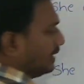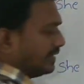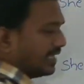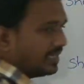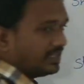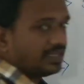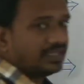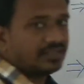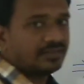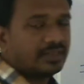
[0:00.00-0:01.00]
దేన్ని
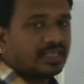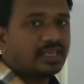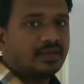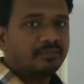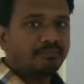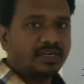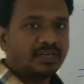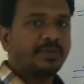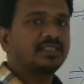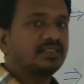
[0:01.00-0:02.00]
తెలియజేస్తుంది
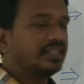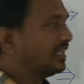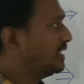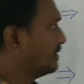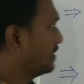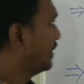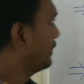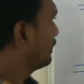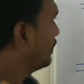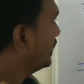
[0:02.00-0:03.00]
పర్పస్ని తెలియజేస్తుంది
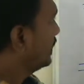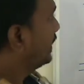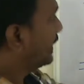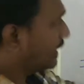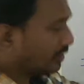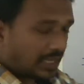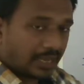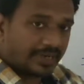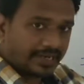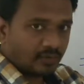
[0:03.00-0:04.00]
ఇక్కడికి ఆమె
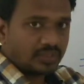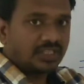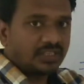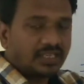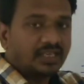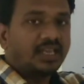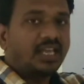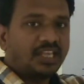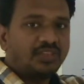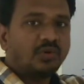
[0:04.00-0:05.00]
ఇక్కడికి వచ్చింది
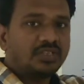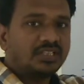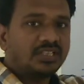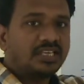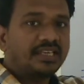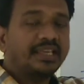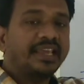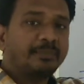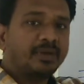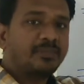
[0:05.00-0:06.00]
ఎందుకు వచ్చింది ఏ
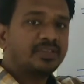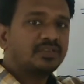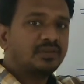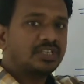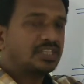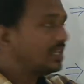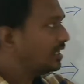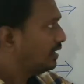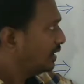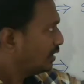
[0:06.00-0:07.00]
పర్పస్తో వచ్చింది
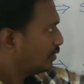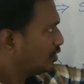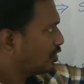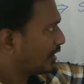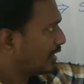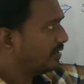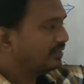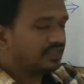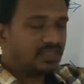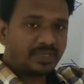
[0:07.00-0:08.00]
టు జాయిన్
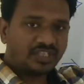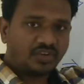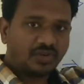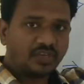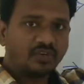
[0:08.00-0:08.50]
ద బెస్ట్ కాలేజ్ ఒక